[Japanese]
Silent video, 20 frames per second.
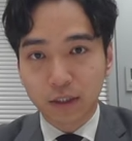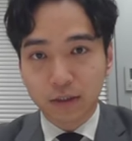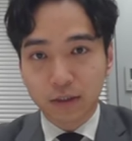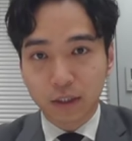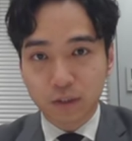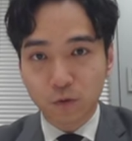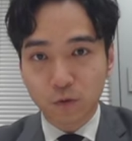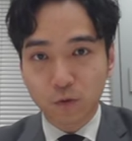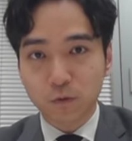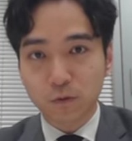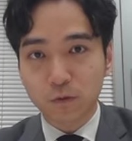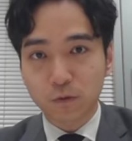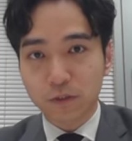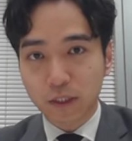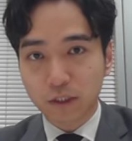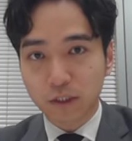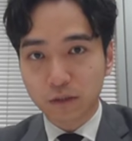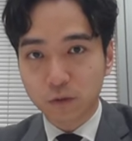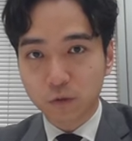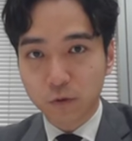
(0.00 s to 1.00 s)
で、相続
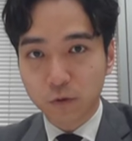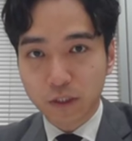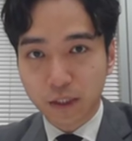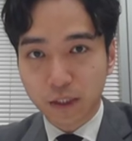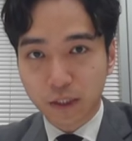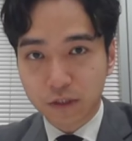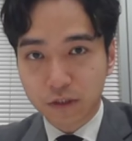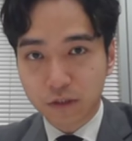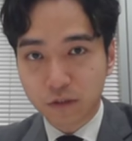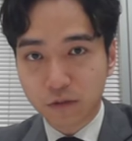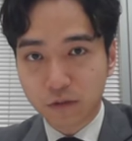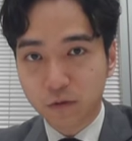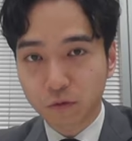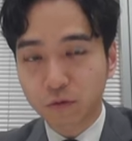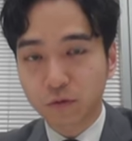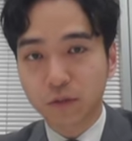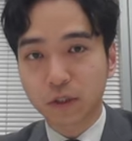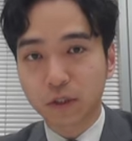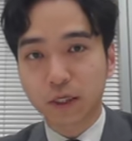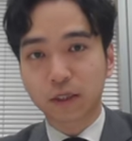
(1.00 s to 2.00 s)
税の調査が一度
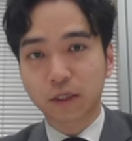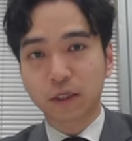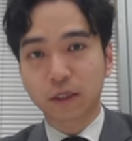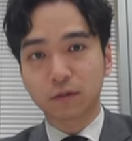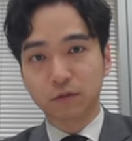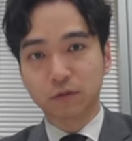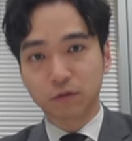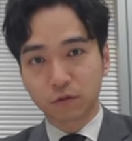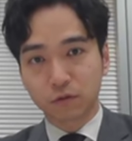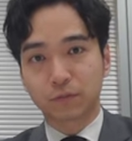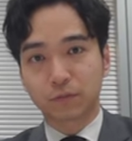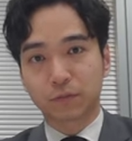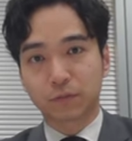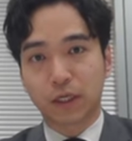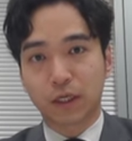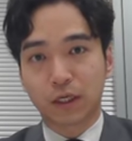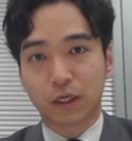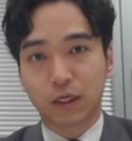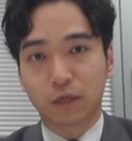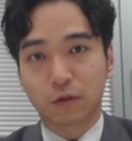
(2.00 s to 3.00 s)
行われると、
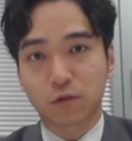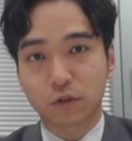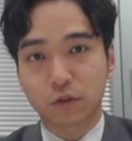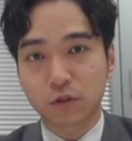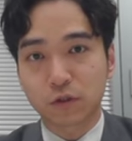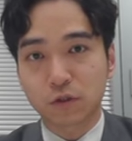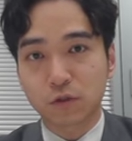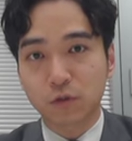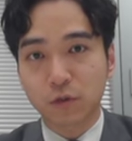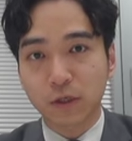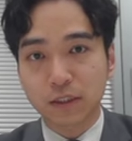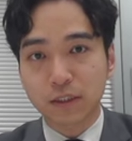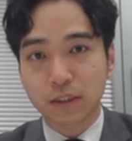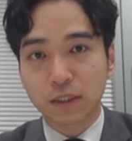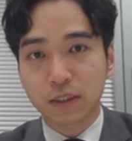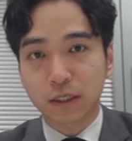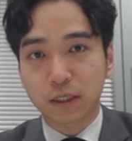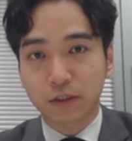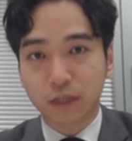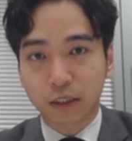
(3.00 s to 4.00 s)
えー、これ追徴課税
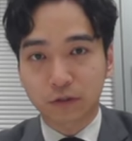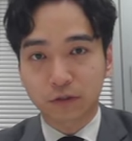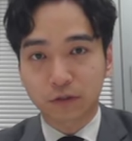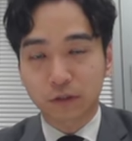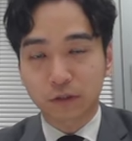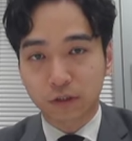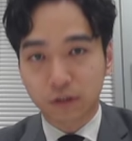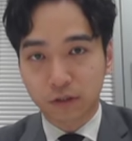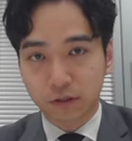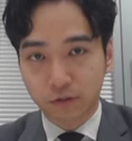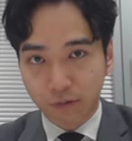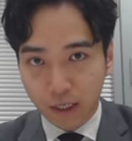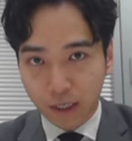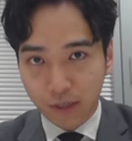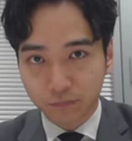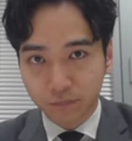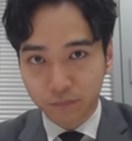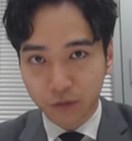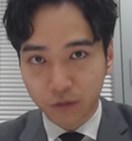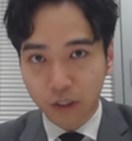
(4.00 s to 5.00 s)
になる確率
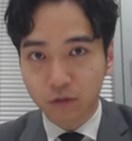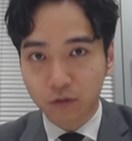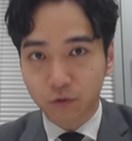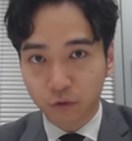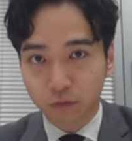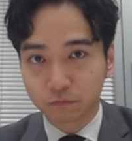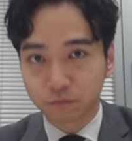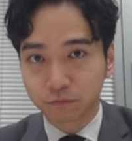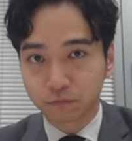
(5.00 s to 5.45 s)
はなんと、